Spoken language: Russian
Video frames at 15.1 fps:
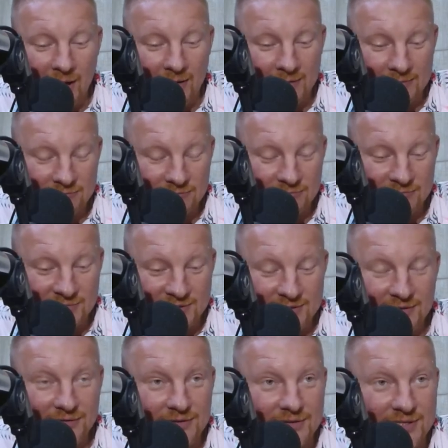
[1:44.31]
А
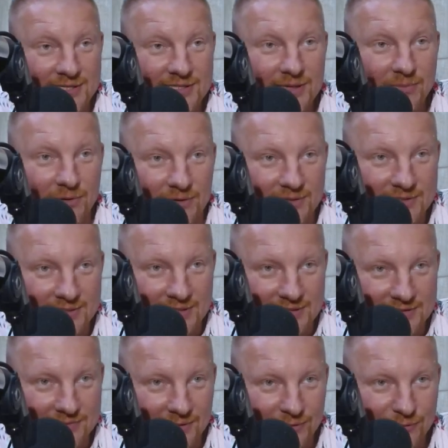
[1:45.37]
сделал это и забыл,
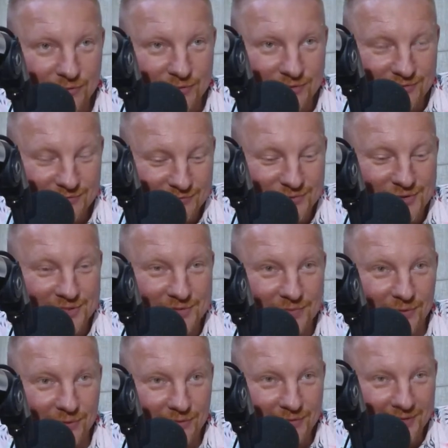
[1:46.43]
кстати, потом же через
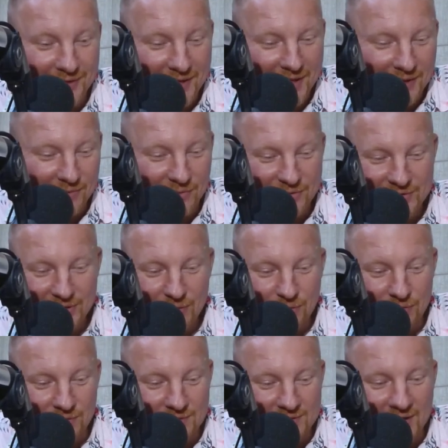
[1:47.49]
полгода может
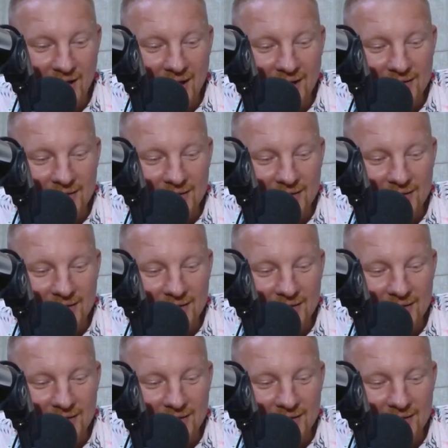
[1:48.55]
аукнуться.